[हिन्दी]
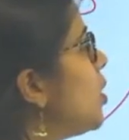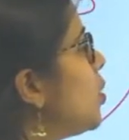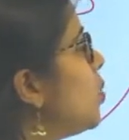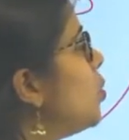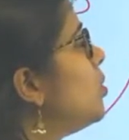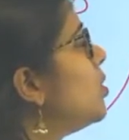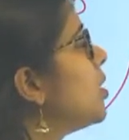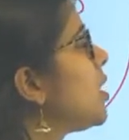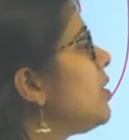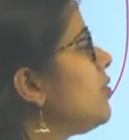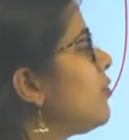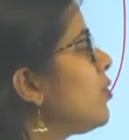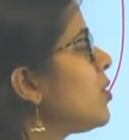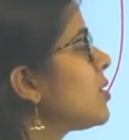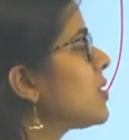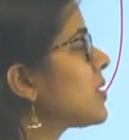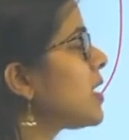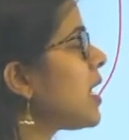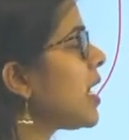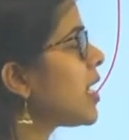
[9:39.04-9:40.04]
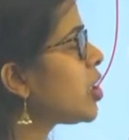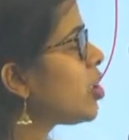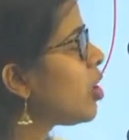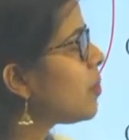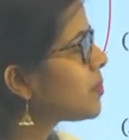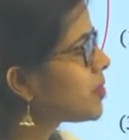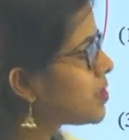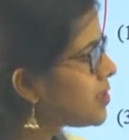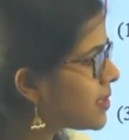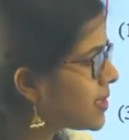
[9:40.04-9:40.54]
टू थ्री फोर सारे
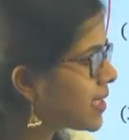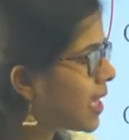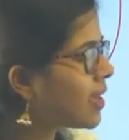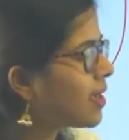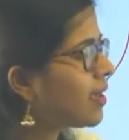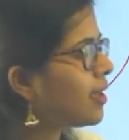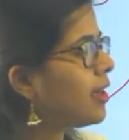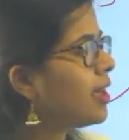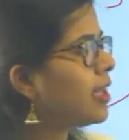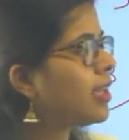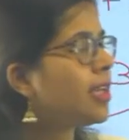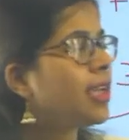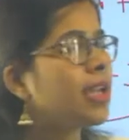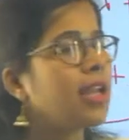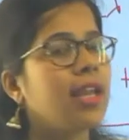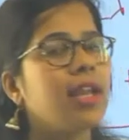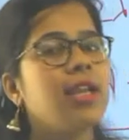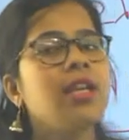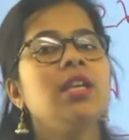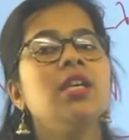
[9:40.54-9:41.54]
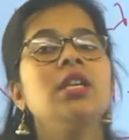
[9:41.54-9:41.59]
ऑप्शन चेक कर लेने हैं